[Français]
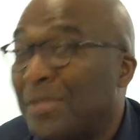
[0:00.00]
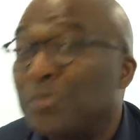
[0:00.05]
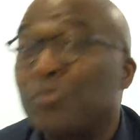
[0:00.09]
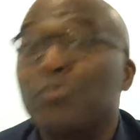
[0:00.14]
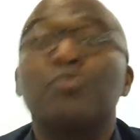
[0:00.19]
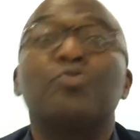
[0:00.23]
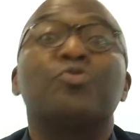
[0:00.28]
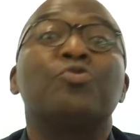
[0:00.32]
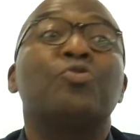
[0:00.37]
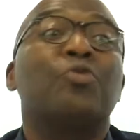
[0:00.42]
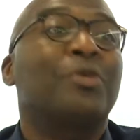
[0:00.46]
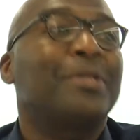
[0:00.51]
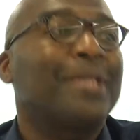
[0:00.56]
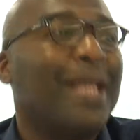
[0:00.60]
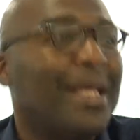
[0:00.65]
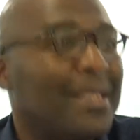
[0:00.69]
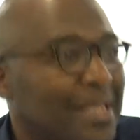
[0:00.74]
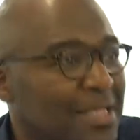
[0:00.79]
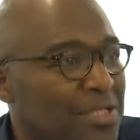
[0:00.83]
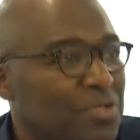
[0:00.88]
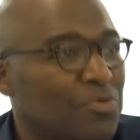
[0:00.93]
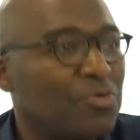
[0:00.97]
toujours une
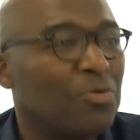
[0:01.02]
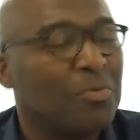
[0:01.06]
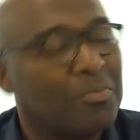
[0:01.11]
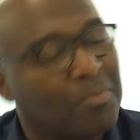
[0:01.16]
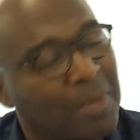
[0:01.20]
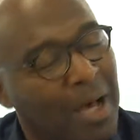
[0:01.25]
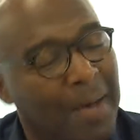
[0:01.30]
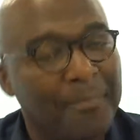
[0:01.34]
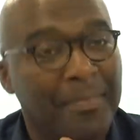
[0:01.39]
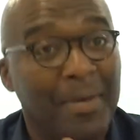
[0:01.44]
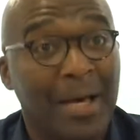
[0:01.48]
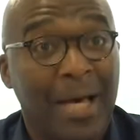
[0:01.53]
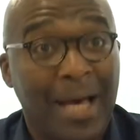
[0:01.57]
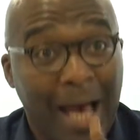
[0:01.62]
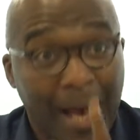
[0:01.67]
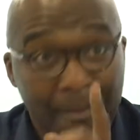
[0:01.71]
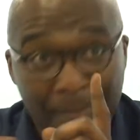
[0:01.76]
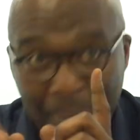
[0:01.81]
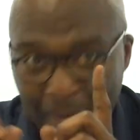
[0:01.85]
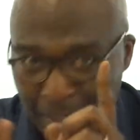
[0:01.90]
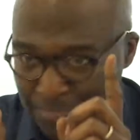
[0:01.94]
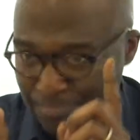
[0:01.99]
adhésion, à,
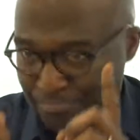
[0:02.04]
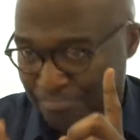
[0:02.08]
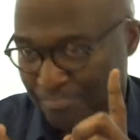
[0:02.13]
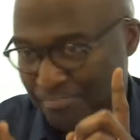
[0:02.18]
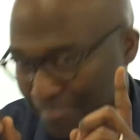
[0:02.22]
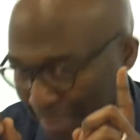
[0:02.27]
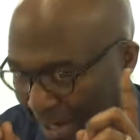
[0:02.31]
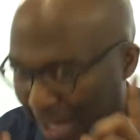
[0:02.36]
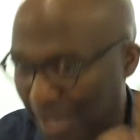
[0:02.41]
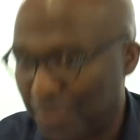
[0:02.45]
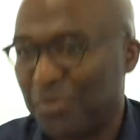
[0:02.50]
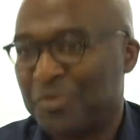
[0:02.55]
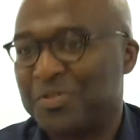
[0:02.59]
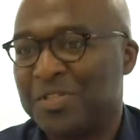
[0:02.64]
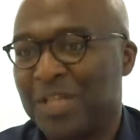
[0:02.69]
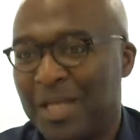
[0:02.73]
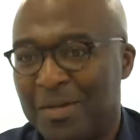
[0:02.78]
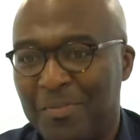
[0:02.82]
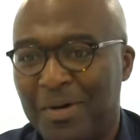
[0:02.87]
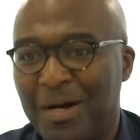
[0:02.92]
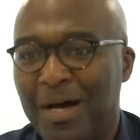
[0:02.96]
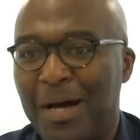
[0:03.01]
à part
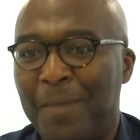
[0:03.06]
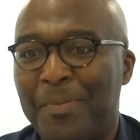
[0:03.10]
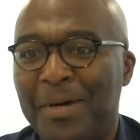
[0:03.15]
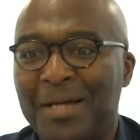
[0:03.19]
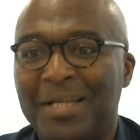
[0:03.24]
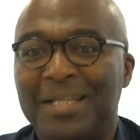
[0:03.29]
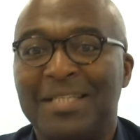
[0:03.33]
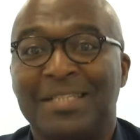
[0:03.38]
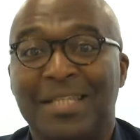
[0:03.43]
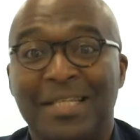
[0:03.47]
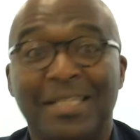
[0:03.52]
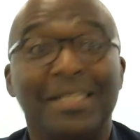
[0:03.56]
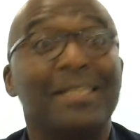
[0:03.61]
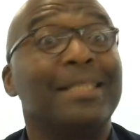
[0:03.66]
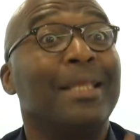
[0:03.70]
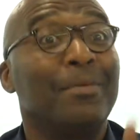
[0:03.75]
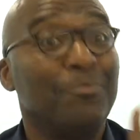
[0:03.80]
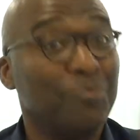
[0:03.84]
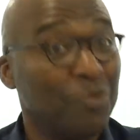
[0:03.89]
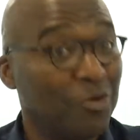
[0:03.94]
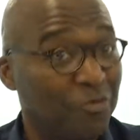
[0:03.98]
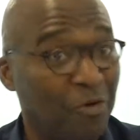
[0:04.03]
paradoxalement, à part les élites
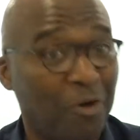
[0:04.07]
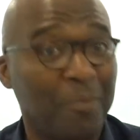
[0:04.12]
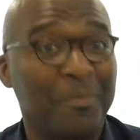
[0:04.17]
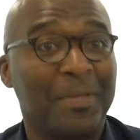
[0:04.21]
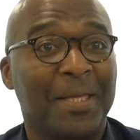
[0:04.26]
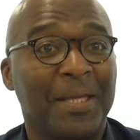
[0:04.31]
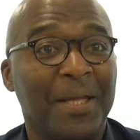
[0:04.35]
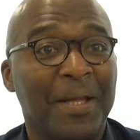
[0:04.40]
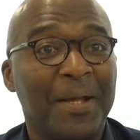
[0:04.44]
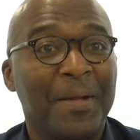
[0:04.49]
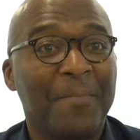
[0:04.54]
les mieux formées.